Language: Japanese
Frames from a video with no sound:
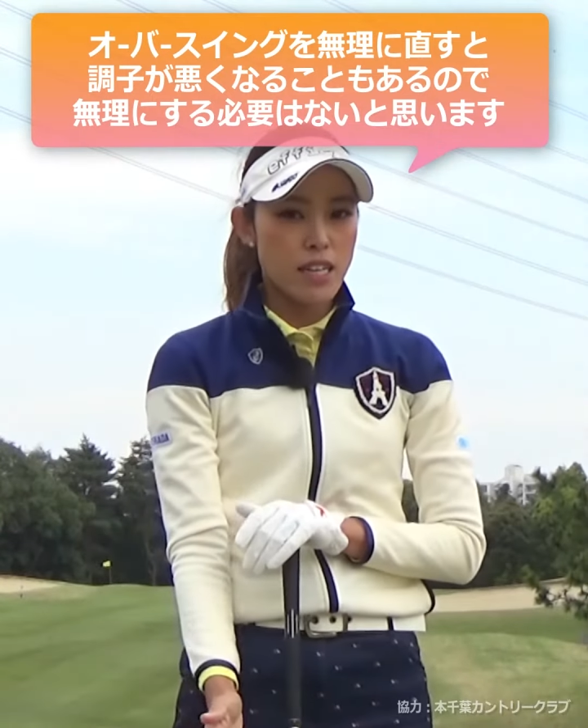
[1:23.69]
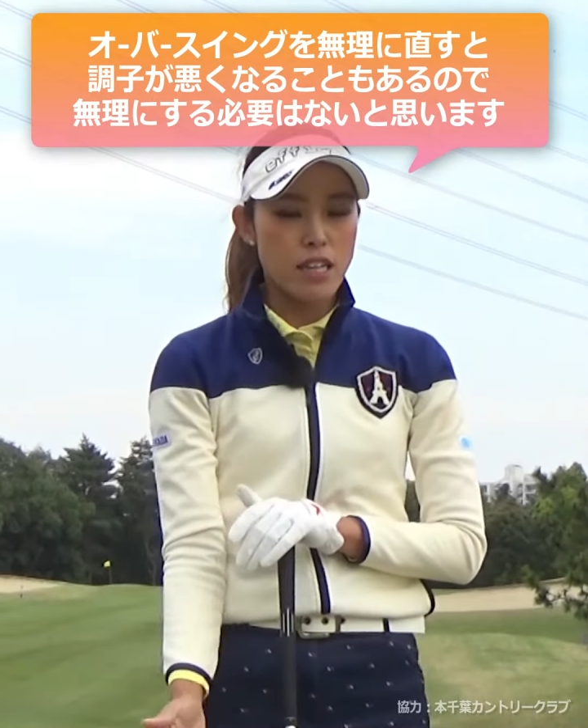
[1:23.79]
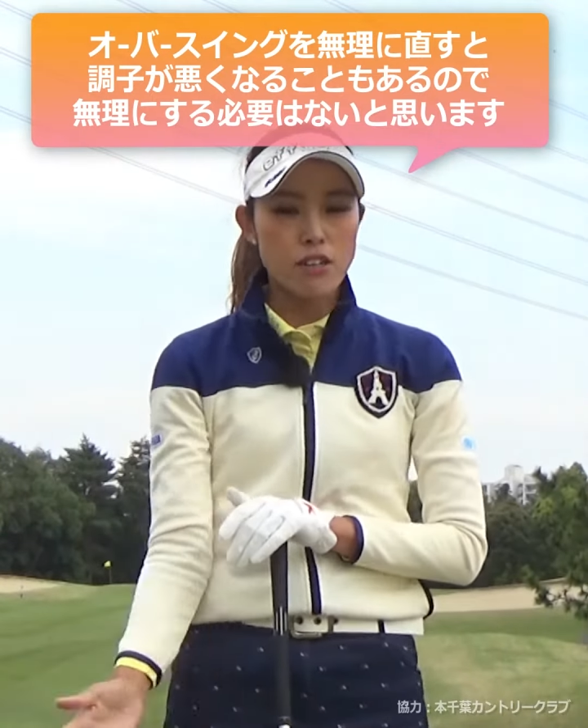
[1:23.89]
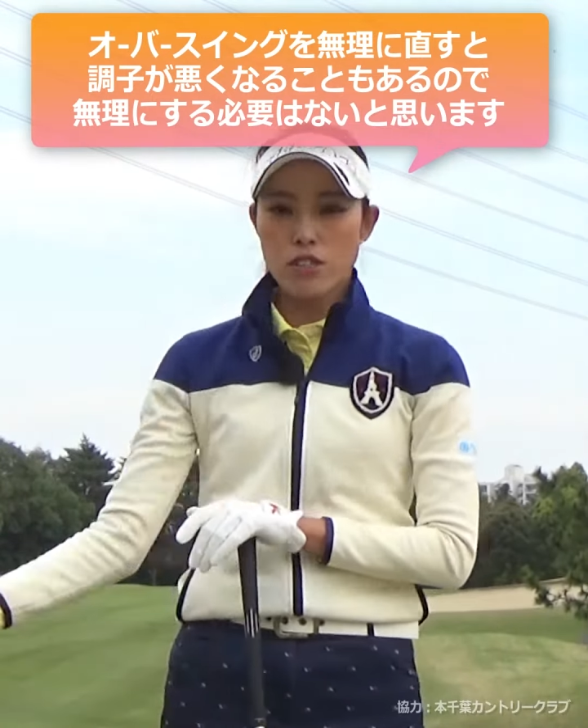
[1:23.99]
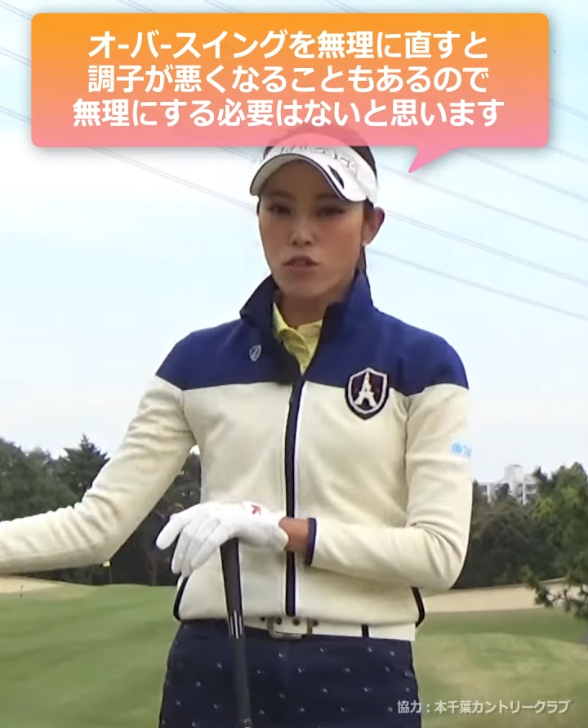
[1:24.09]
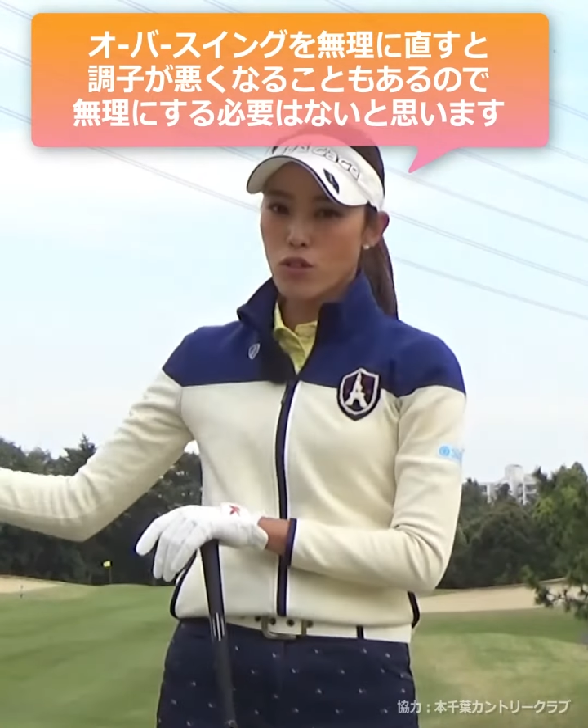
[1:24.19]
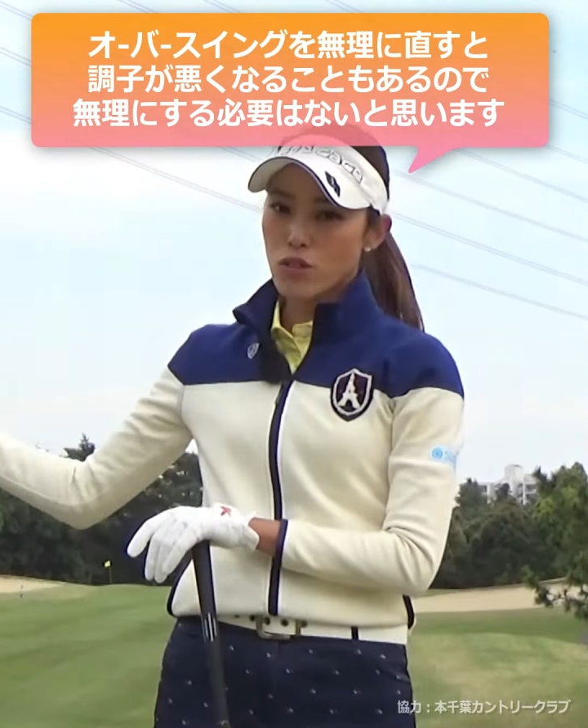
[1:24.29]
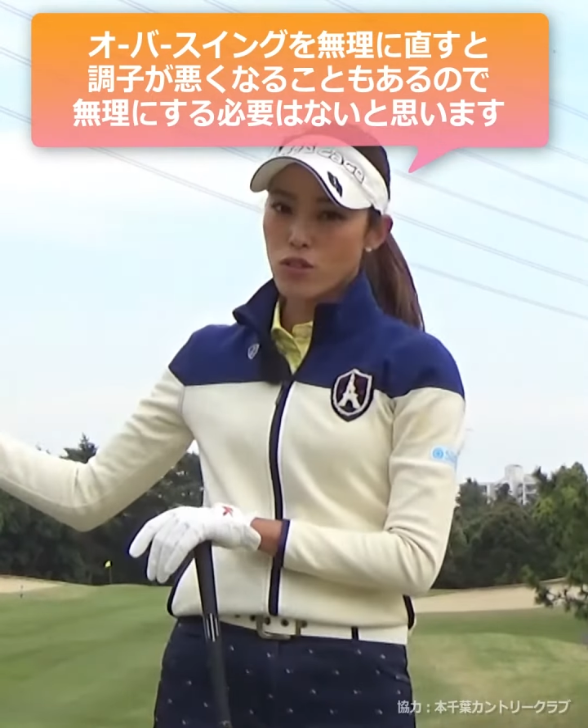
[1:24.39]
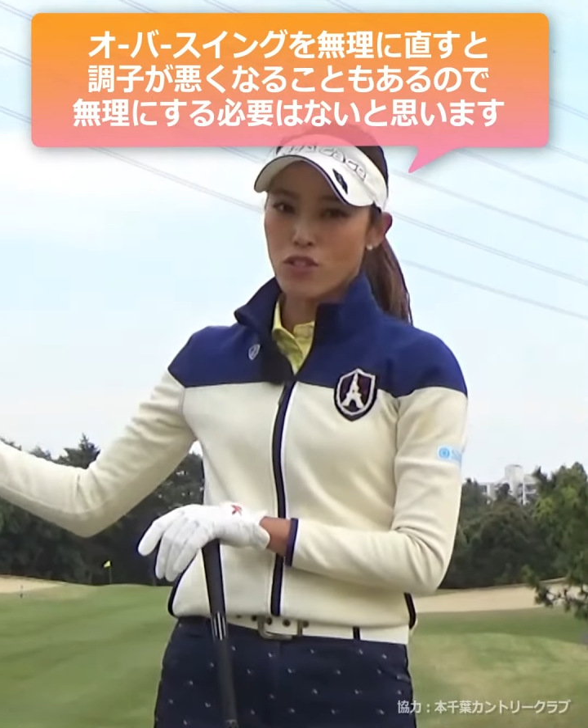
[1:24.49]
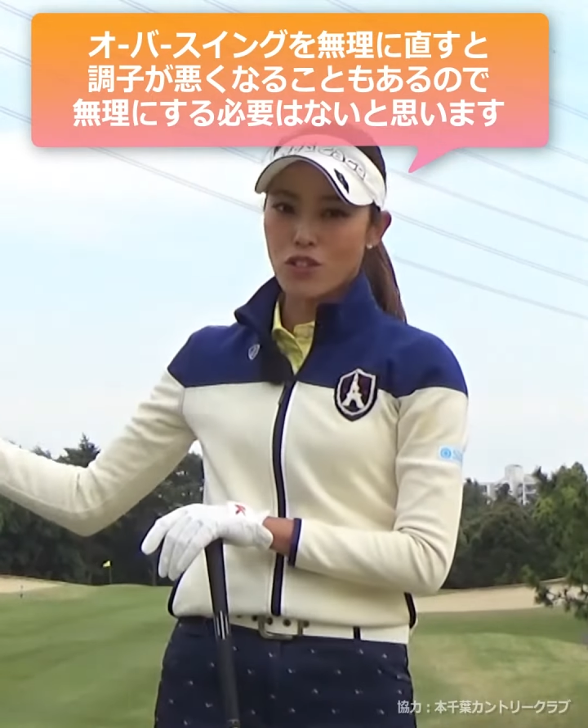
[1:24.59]
逆に
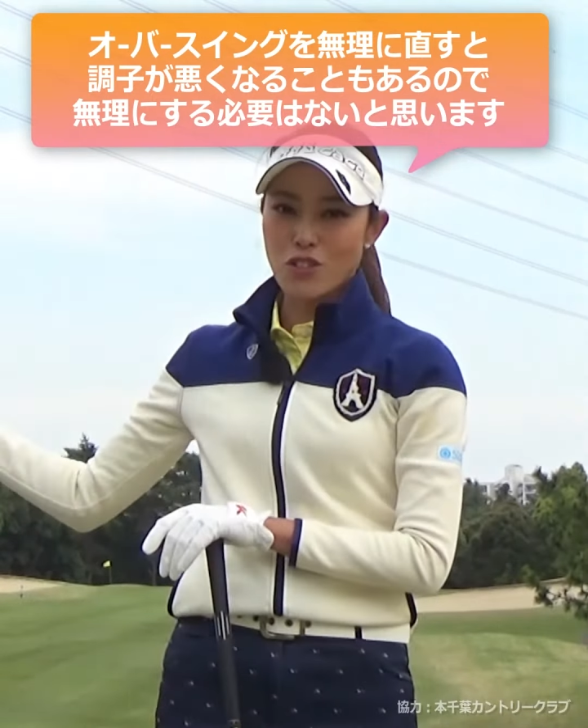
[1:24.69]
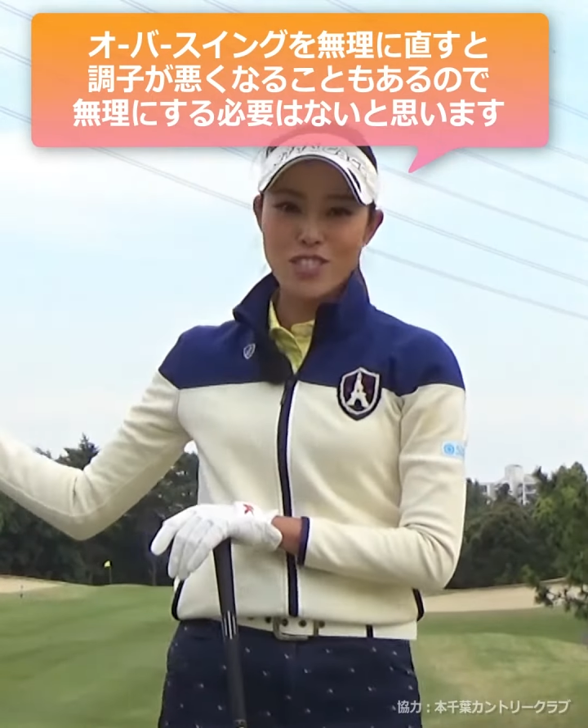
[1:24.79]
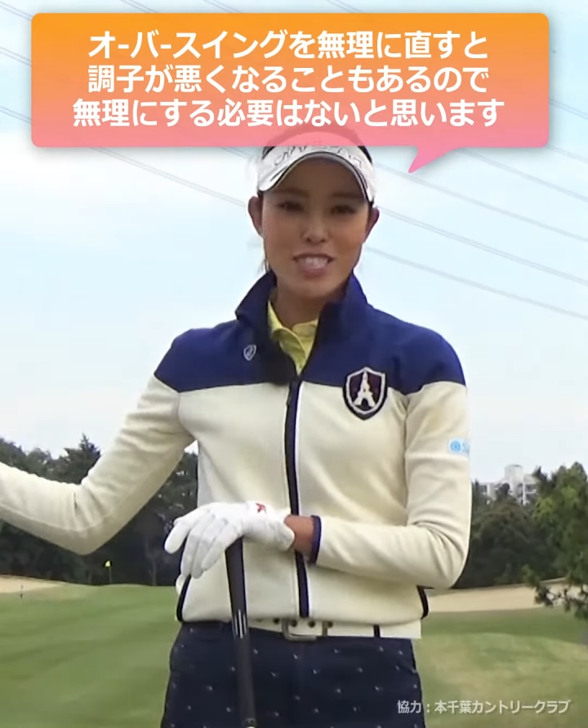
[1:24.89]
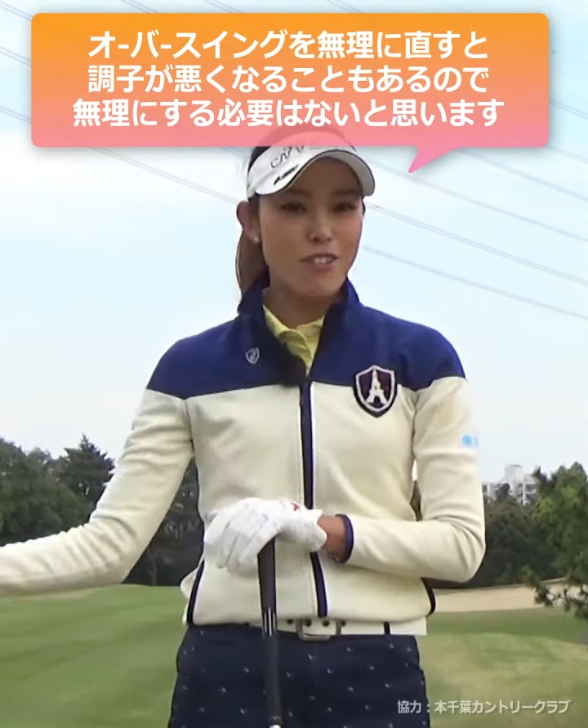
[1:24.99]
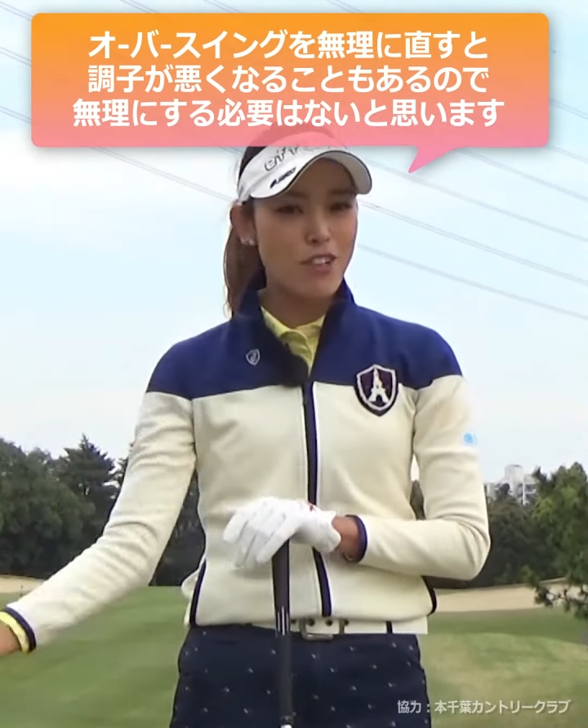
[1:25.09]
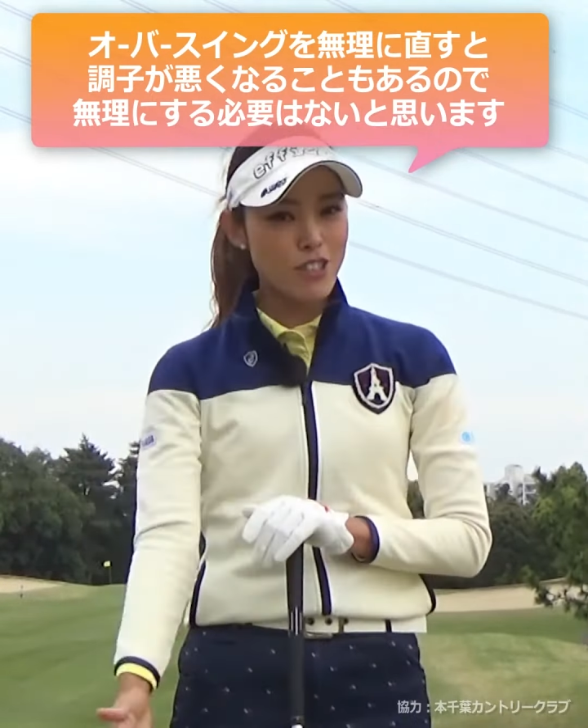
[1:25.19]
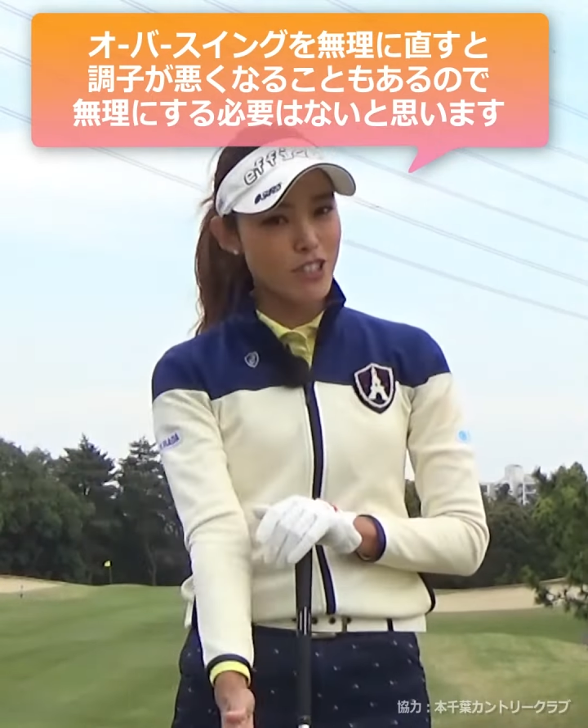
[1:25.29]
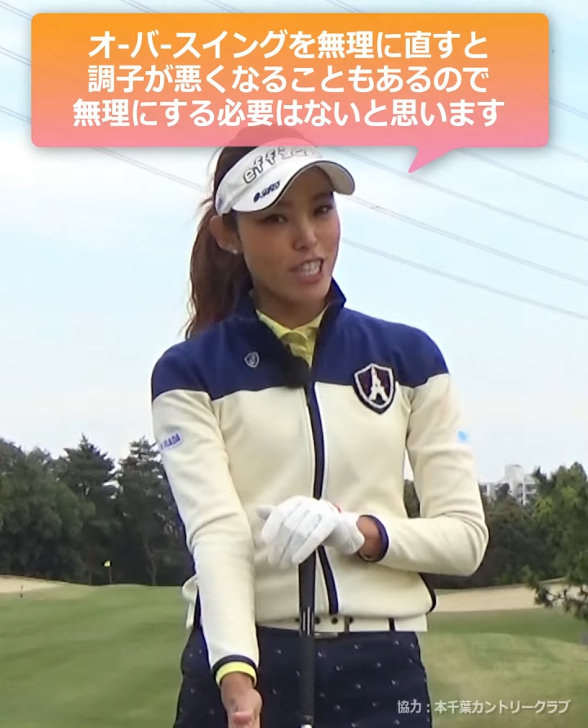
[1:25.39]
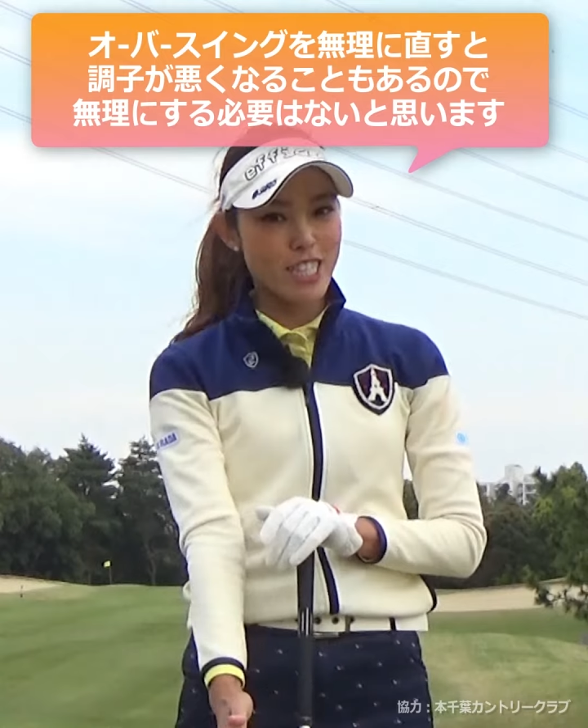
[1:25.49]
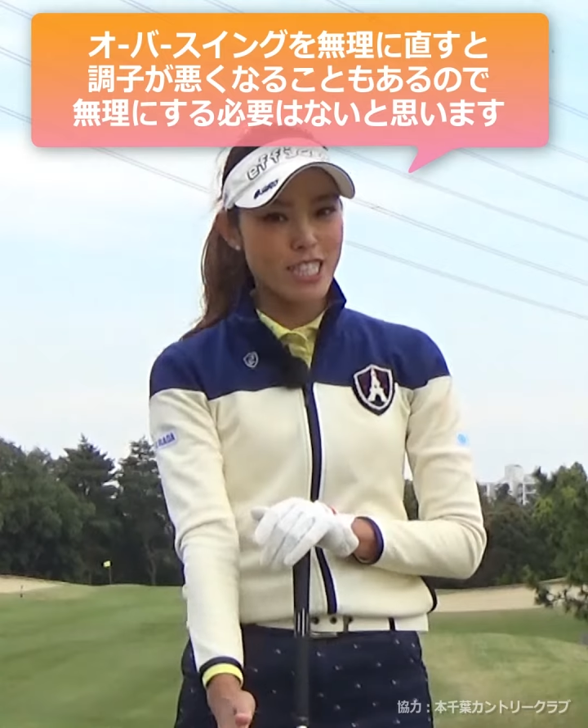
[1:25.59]
ゴルフの調子が悪
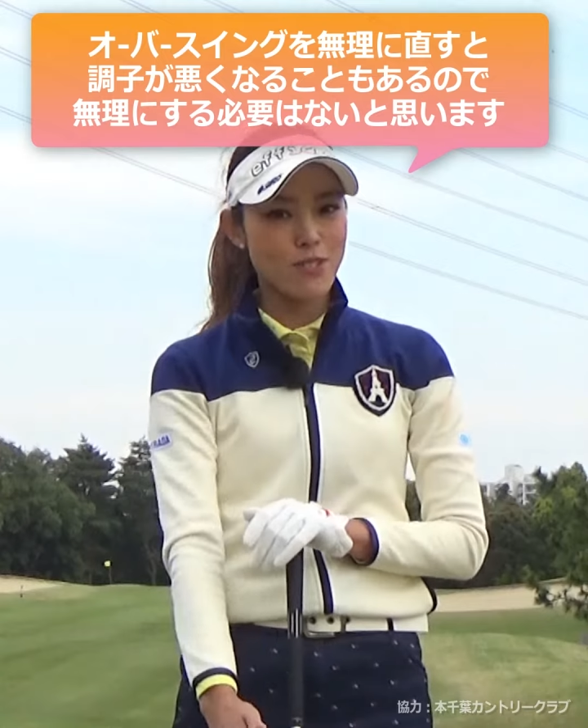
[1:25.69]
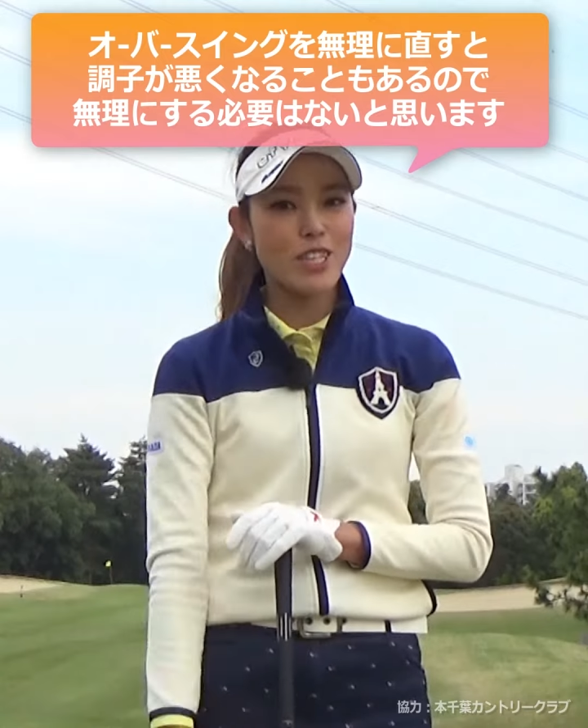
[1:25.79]
くなってし